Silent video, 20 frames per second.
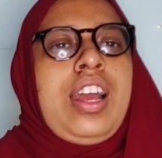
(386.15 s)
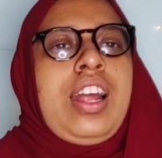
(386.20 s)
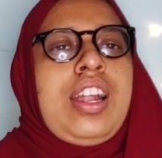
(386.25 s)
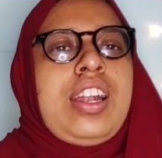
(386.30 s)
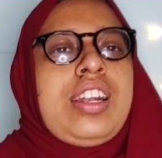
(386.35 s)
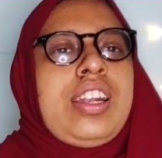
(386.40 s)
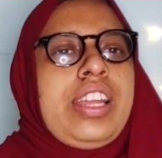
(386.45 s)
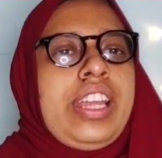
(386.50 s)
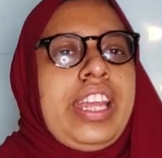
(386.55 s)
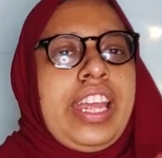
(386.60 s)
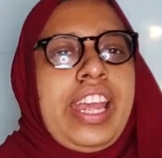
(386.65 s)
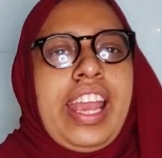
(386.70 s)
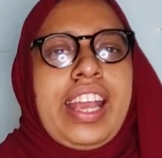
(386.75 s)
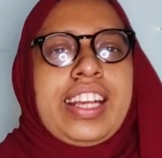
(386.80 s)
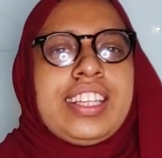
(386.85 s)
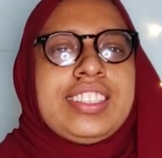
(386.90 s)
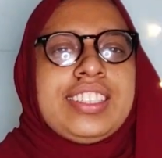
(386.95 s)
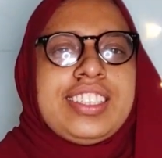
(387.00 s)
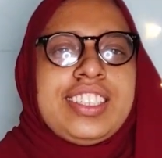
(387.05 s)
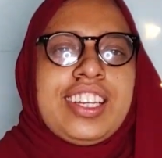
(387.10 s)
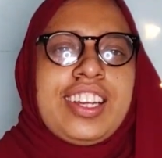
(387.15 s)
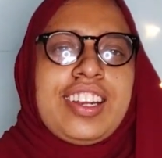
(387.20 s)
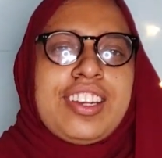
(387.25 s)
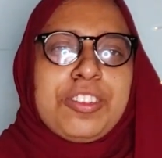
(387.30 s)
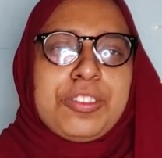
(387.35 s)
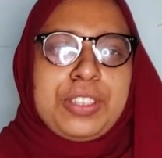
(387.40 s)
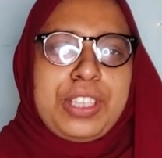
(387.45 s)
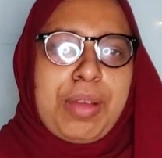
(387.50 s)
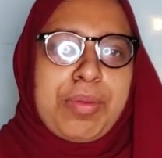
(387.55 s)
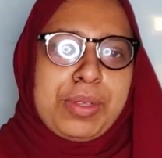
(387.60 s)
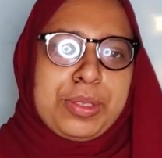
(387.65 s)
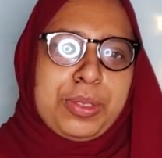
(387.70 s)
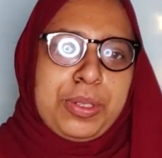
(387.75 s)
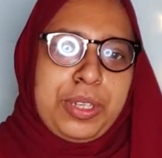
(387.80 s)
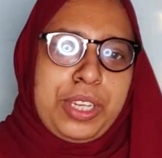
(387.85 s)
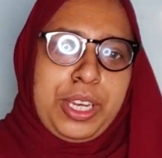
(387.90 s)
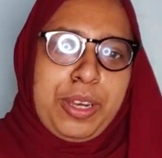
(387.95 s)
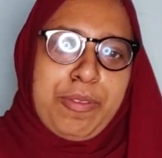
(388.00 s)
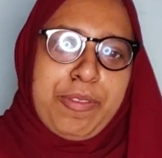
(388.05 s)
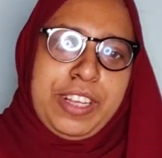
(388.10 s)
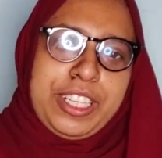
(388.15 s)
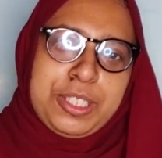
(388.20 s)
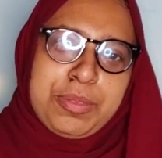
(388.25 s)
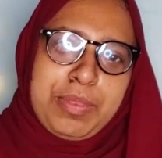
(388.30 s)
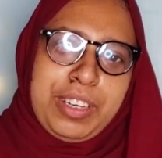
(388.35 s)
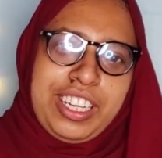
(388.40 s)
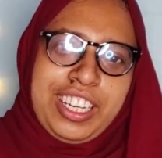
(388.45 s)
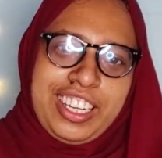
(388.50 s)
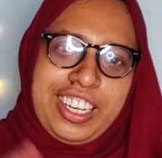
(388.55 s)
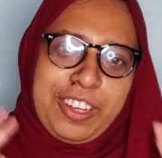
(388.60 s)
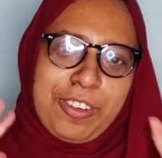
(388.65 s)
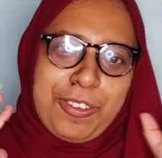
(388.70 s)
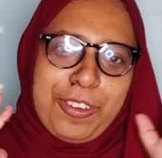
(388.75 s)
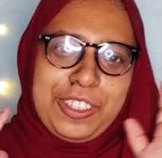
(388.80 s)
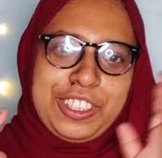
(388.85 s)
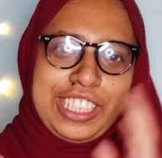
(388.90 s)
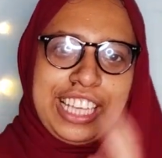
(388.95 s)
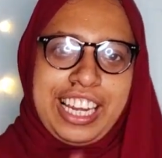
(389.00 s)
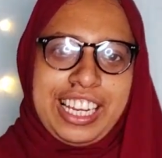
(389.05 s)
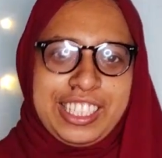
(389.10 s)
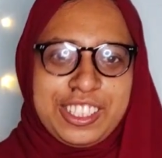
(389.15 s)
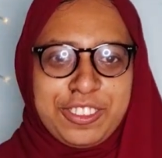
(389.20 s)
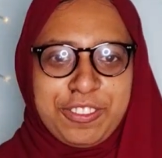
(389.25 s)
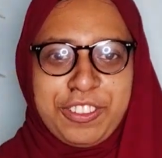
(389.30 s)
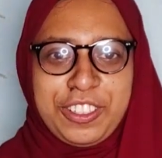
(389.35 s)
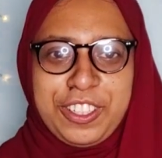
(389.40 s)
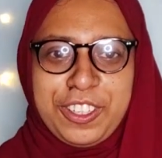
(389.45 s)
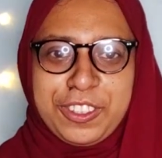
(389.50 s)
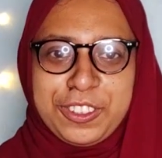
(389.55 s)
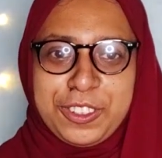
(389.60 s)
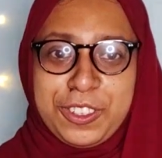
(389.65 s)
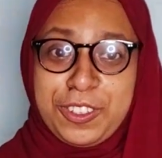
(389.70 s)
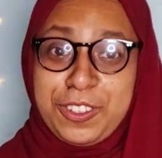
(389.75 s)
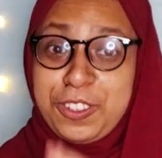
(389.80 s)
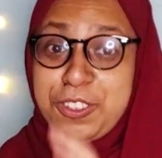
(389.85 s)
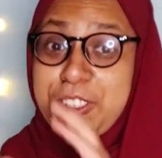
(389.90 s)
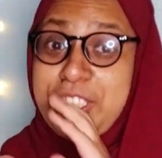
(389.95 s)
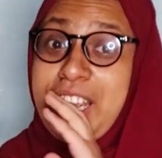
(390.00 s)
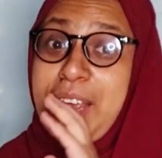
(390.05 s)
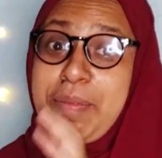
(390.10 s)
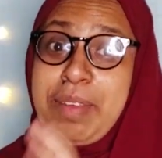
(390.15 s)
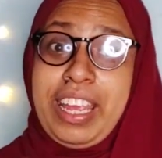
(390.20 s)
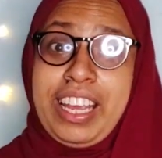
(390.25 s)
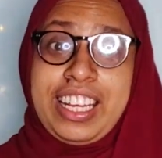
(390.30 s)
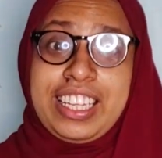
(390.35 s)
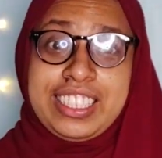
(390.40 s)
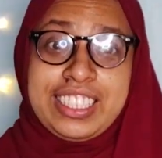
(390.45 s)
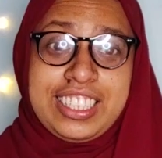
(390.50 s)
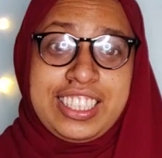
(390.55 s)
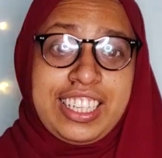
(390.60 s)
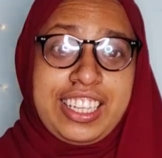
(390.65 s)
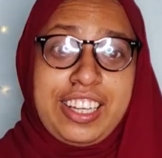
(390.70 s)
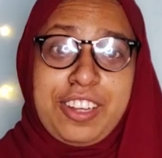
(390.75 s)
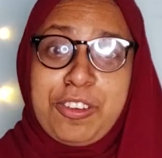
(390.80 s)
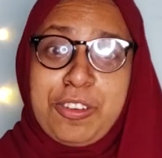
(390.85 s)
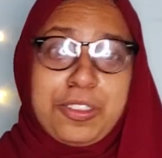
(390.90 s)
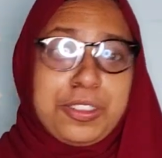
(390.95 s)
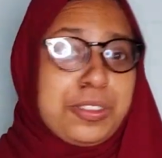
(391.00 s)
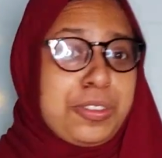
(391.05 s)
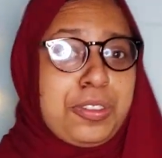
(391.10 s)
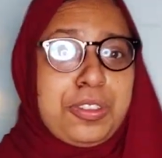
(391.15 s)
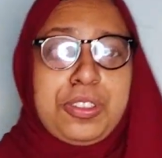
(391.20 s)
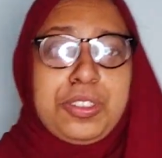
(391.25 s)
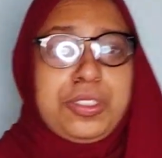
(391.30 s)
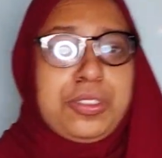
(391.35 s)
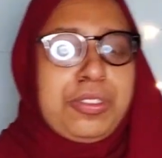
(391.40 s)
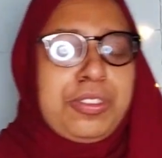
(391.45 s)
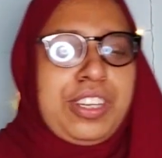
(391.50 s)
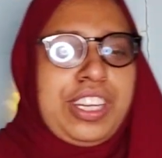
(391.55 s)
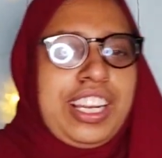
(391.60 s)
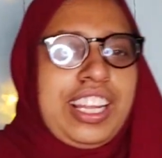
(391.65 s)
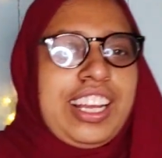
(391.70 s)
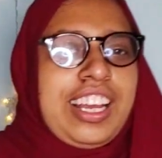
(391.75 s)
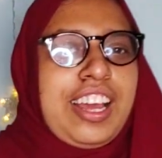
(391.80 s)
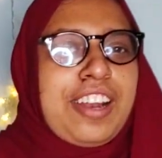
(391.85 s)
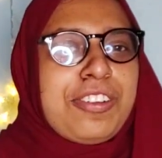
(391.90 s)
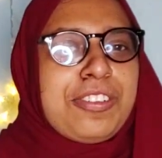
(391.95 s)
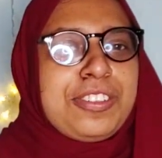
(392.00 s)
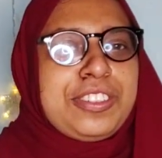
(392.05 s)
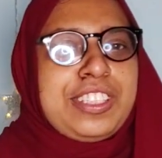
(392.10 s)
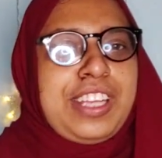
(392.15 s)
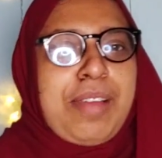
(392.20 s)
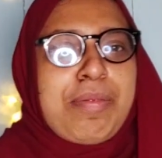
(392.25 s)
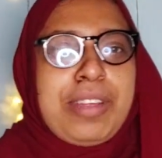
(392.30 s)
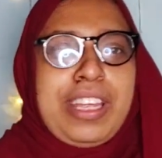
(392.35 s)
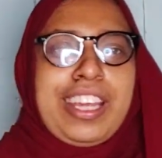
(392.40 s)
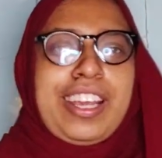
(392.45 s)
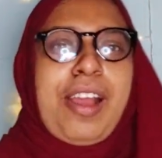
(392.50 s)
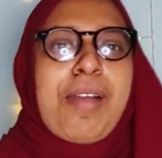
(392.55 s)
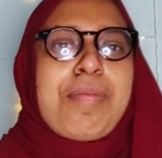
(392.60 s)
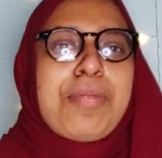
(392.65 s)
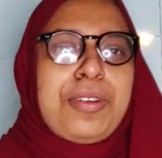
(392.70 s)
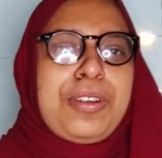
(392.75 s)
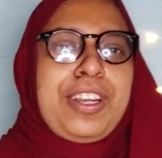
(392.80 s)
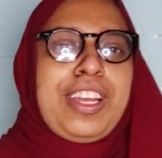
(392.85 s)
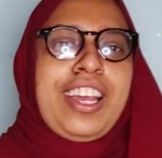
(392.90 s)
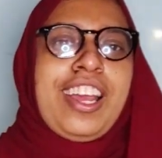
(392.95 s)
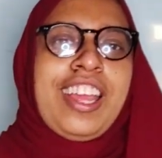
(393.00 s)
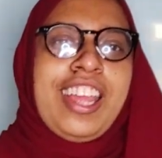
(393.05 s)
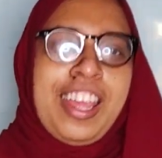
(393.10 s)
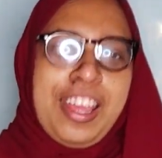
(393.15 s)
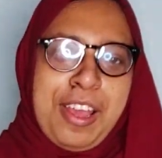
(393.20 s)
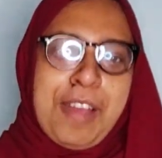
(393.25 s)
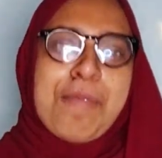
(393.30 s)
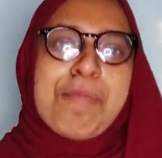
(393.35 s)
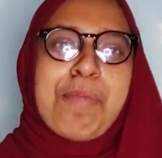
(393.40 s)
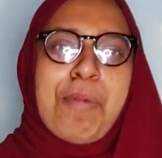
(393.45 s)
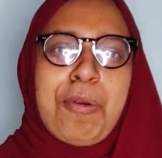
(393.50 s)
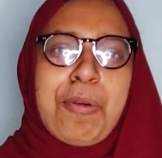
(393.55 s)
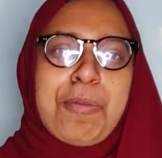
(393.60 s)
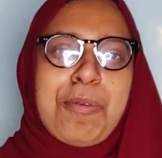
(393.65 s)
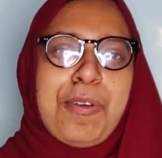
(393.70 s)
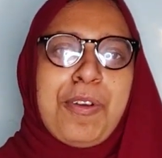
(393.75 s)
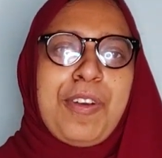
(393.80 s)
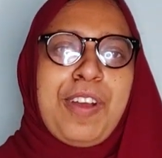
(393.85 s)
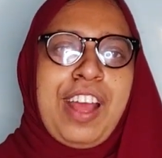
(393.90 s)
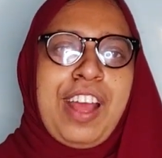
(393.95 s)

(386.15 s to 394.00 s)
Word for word: আর এই এক হাজার টাকাটা হচ্ছে আমার জন্য ইনভেস্টমেন্ট এটা কোনো চ্যালেঞ্জ ভিডিওর জন্য যে আমি এক হাজার টাকা খরচ করতেছি ওটা না কারণ হচ্ছে আমি এই কাপড়টা পরব